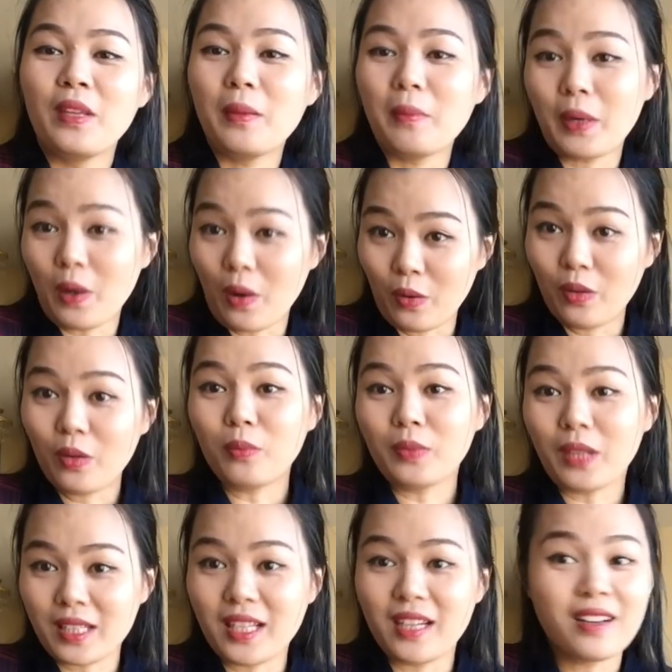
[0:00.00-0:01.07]
Nhưng mà đồ nó cũng
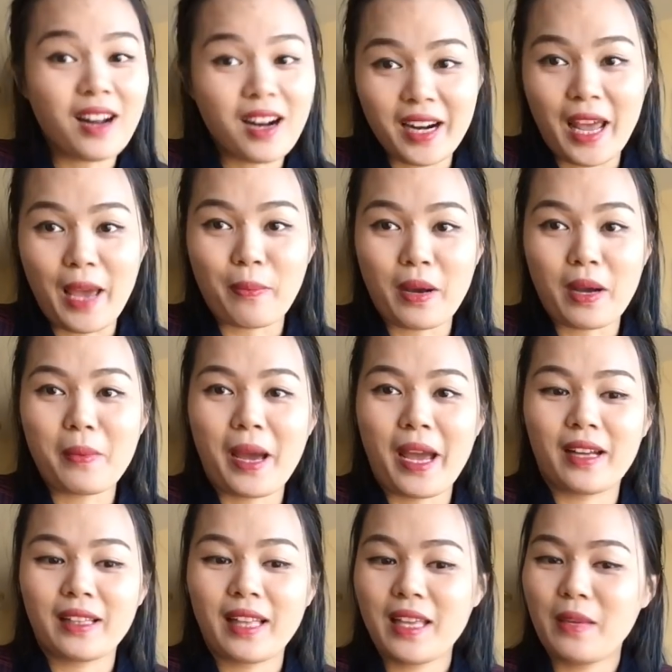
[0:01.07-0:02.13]
thật sự rất là đẹp mà các
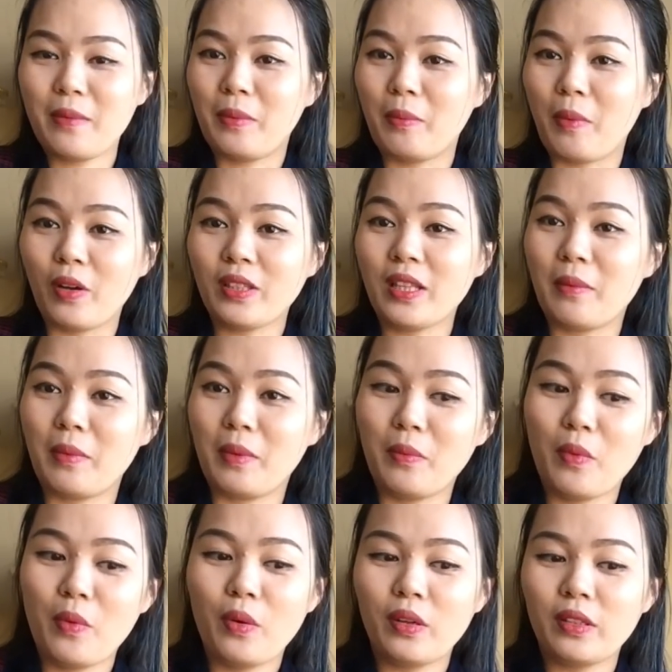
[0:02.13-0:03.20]
bạn, thay vì mình bỏ tiền mình
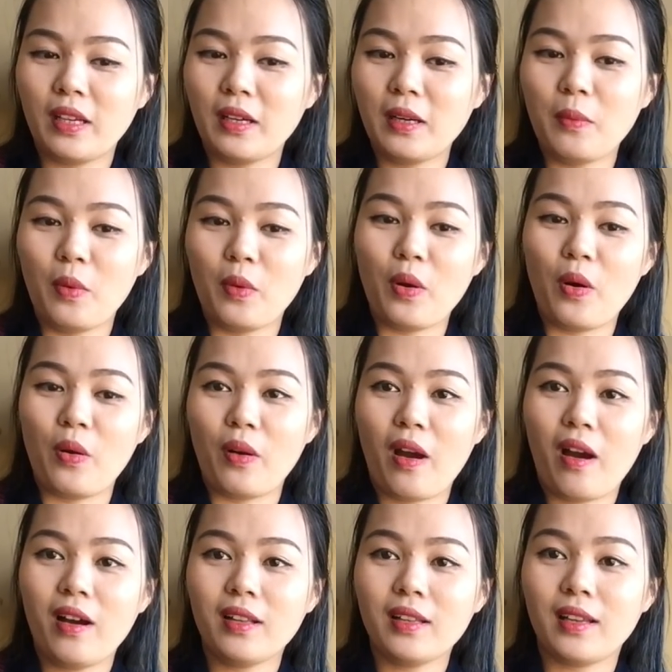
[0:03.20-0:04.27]
mua những cái bộ đồ
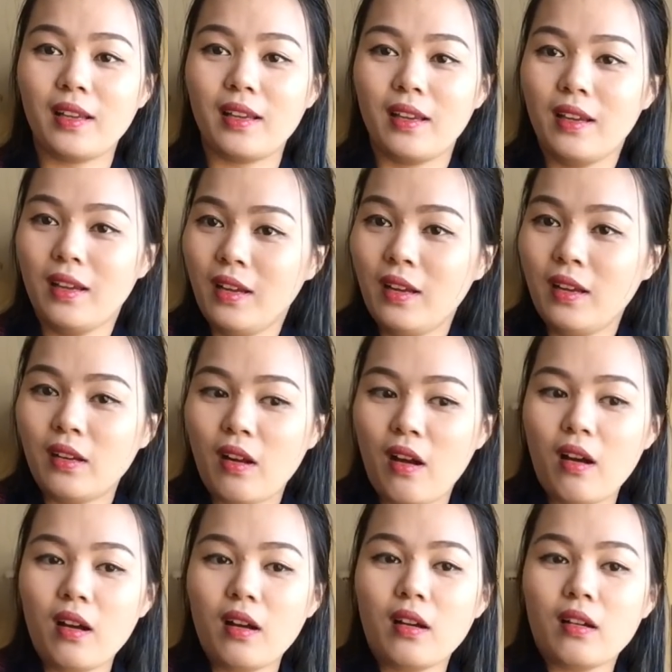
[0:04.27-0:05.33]
đó thì
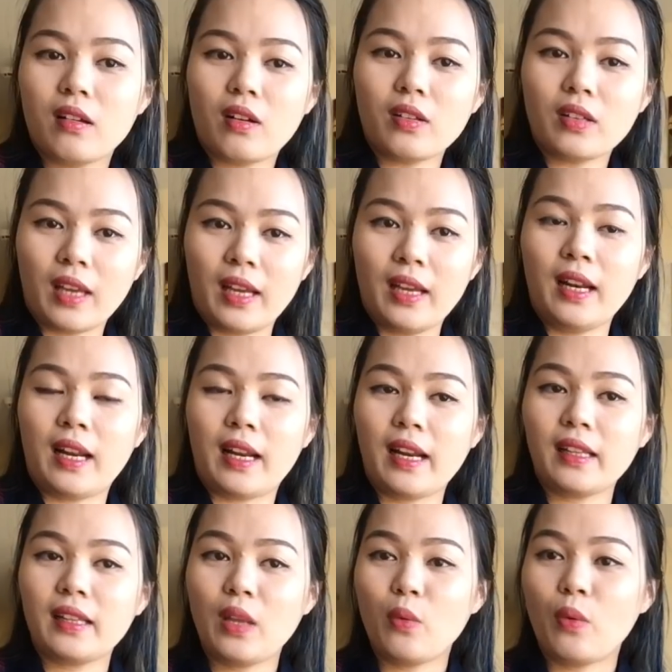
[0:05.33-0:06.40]
nó có thể là nó
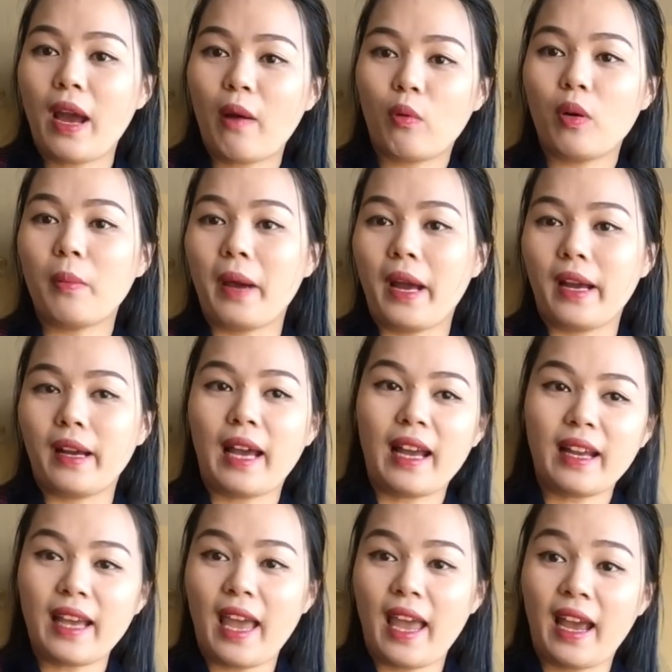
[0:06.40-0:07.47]
tiêu hao của bạn cả
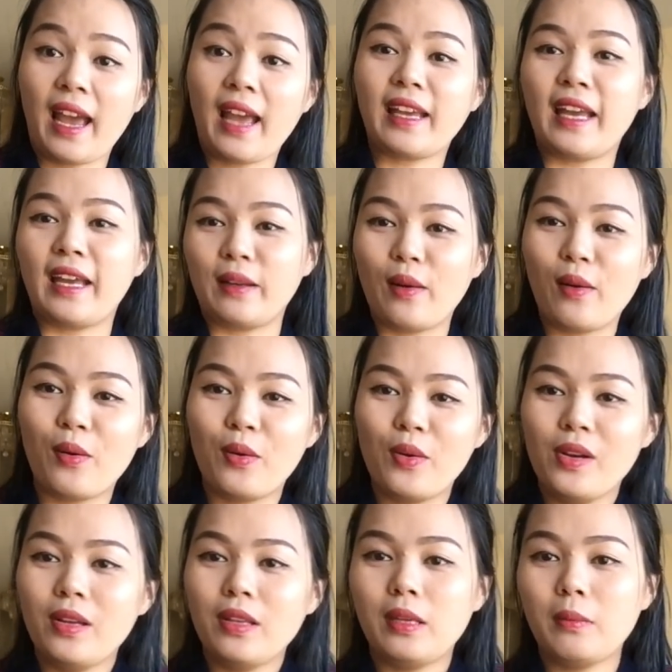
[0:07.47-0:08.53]
1.000-2.000 đô.
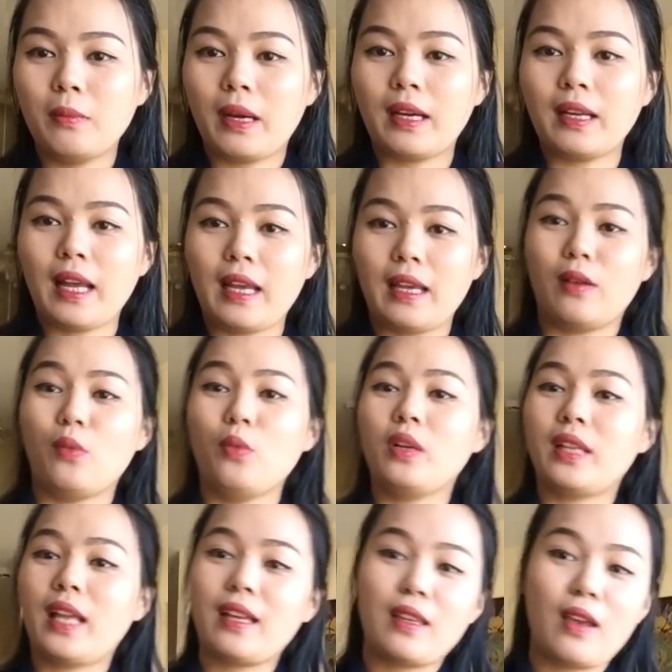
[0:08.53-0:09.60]
Nhưng mà cái này của người
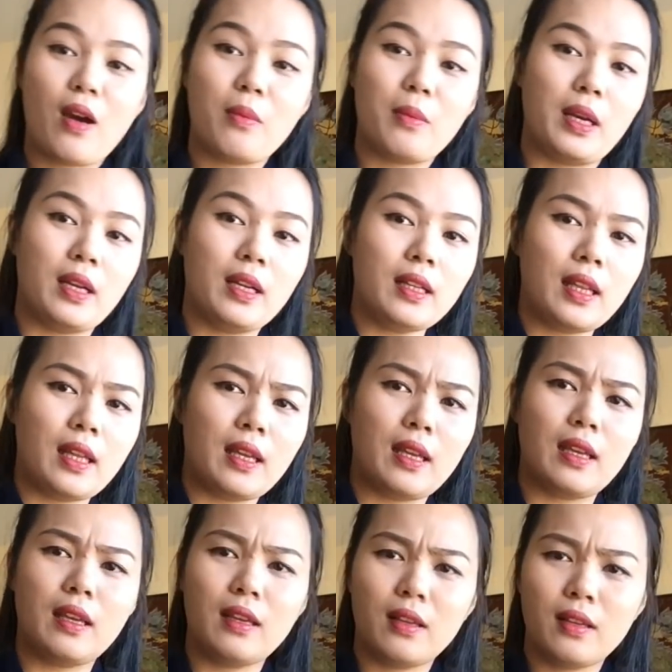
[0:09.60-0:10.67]
ta cho mình á thì
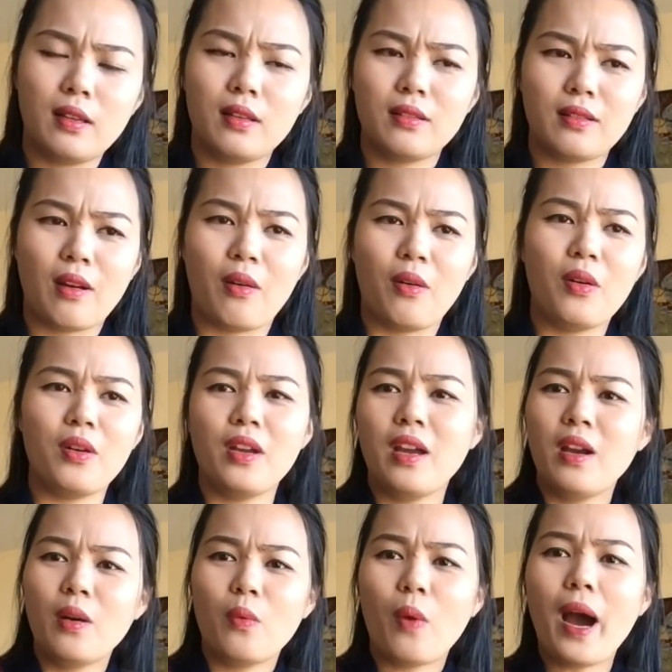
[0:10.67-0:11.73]
trời ơi
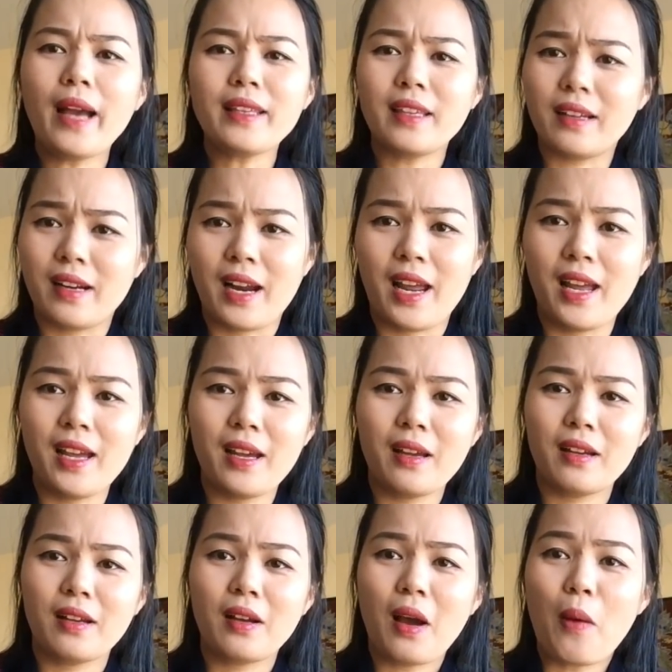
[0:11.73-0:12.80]
quá trời rẻ,
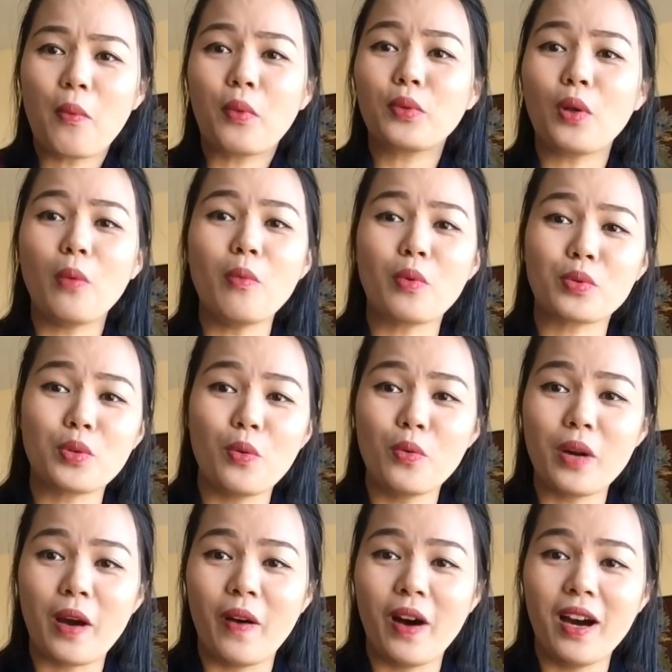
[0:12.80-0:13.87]
không có tốn một xu
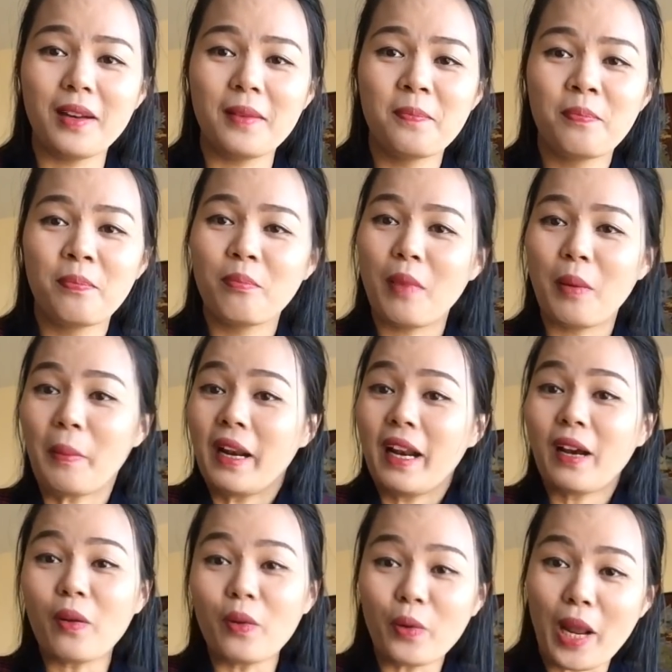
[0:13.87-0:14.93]
nào hết mà mình
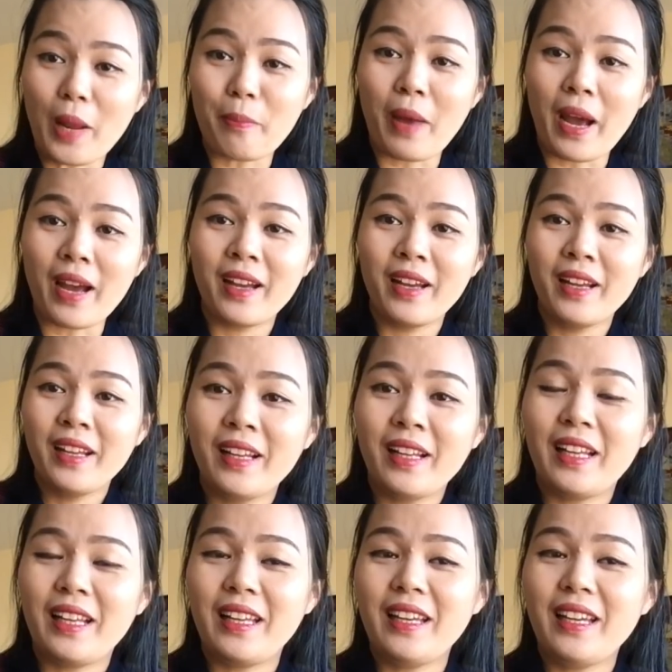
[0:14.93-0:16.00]
lại có đồ đẹp mặc,
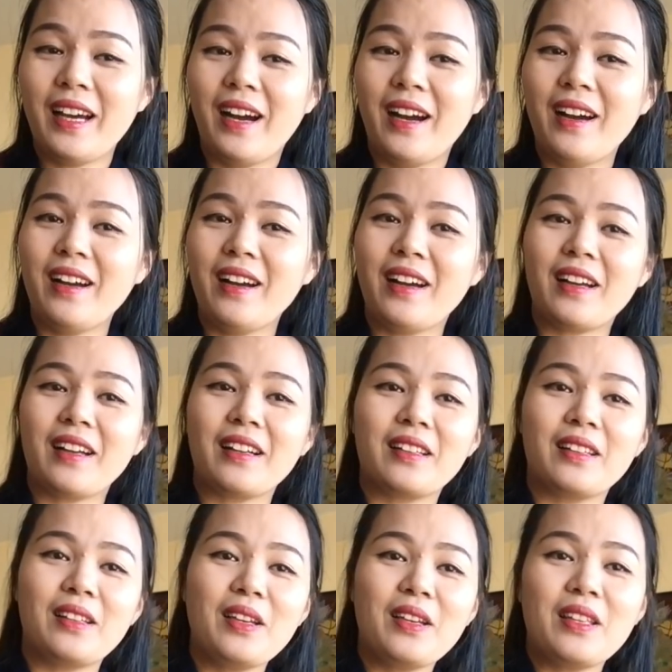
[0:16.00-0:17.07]
thì
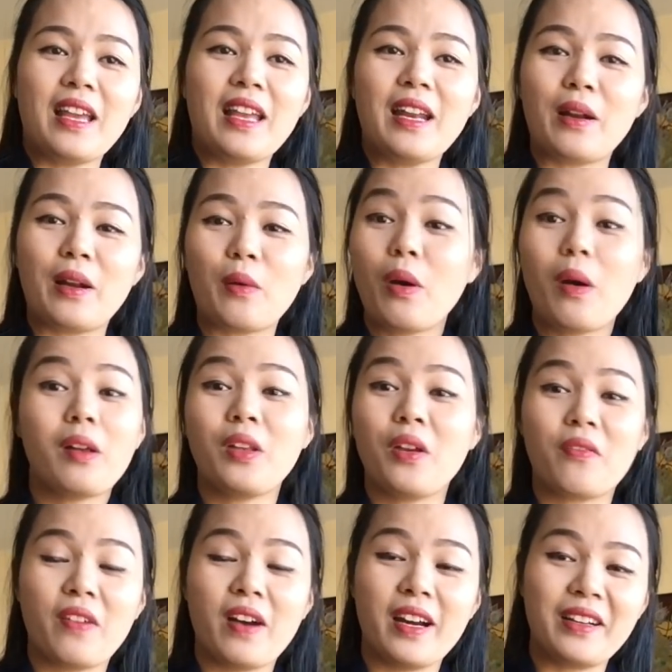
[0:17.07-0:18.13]
như vậy là đâu đó
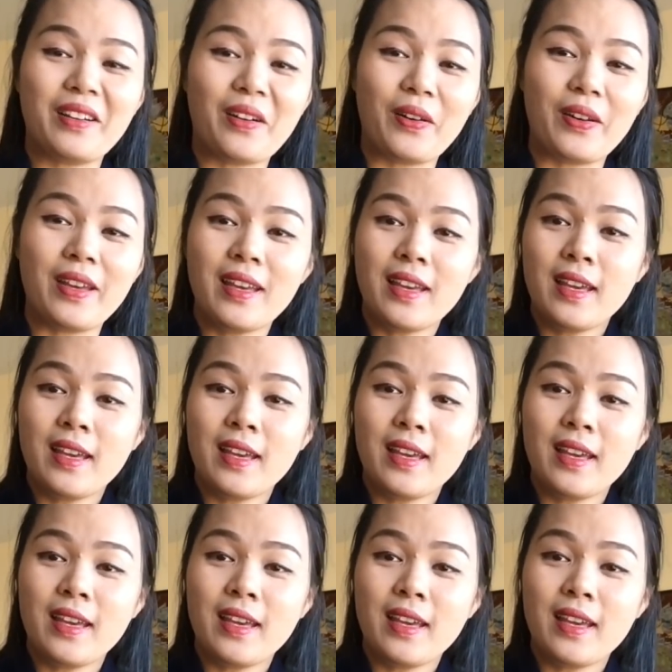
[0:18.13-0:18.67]
tuyệt vời rồi.